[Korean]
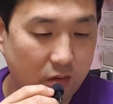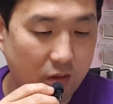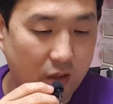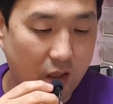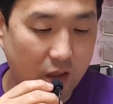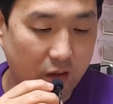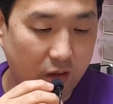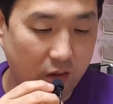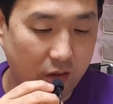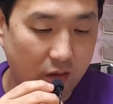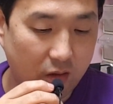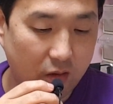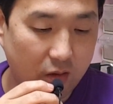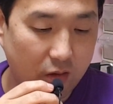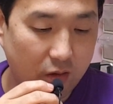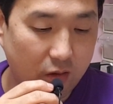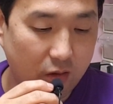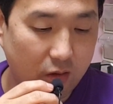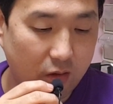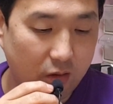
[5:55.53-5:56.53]
아니
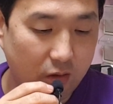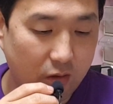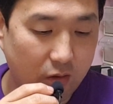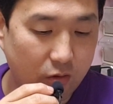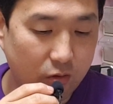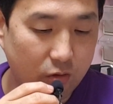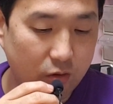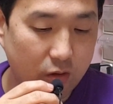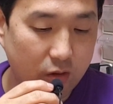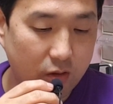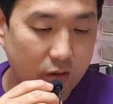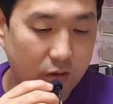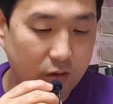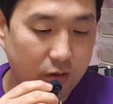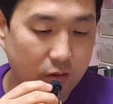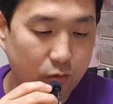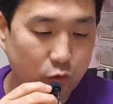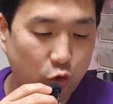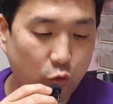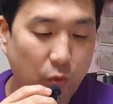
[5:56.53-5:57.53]

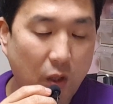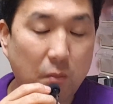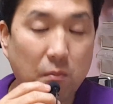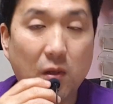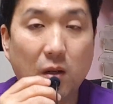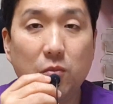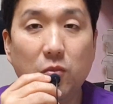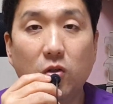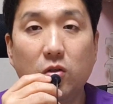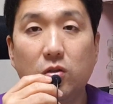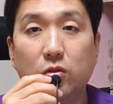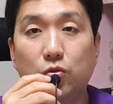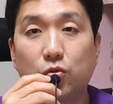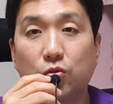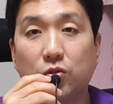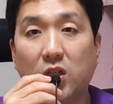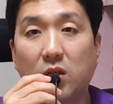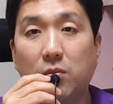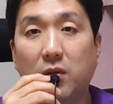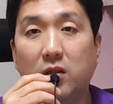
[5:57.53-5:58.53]
수백만 명을
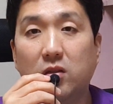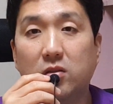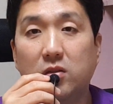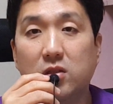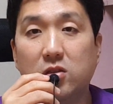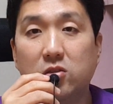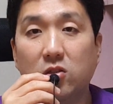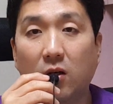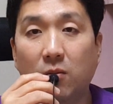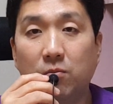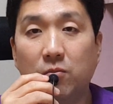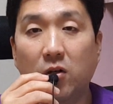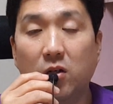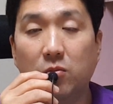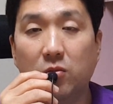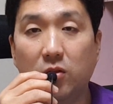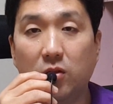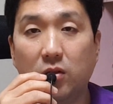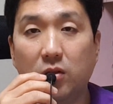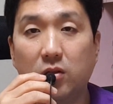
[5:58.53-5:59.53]
죽게 만든 이
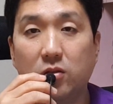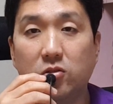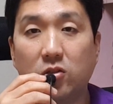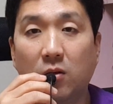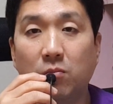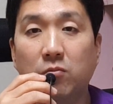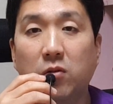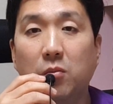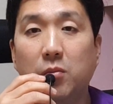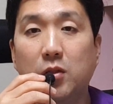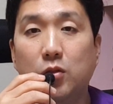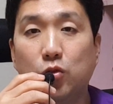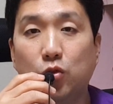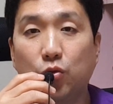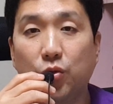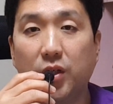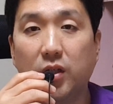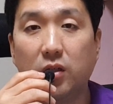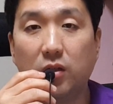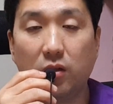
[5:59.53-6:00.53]
전범을 전범의
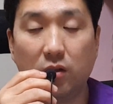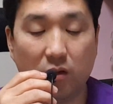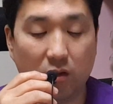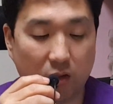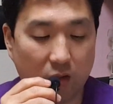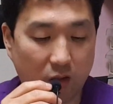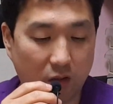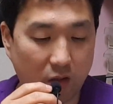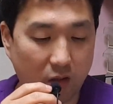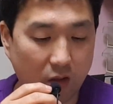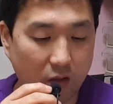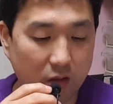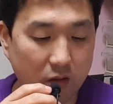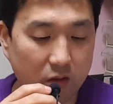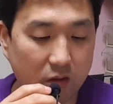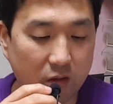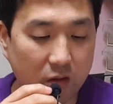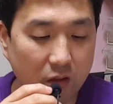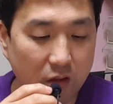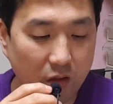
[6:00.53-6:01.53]
수괴를
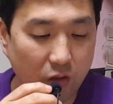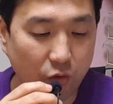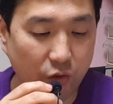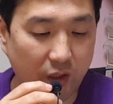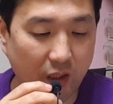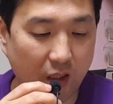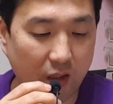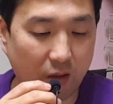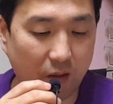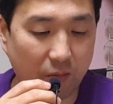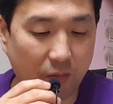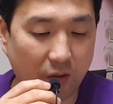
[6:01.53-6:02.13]
그를 위한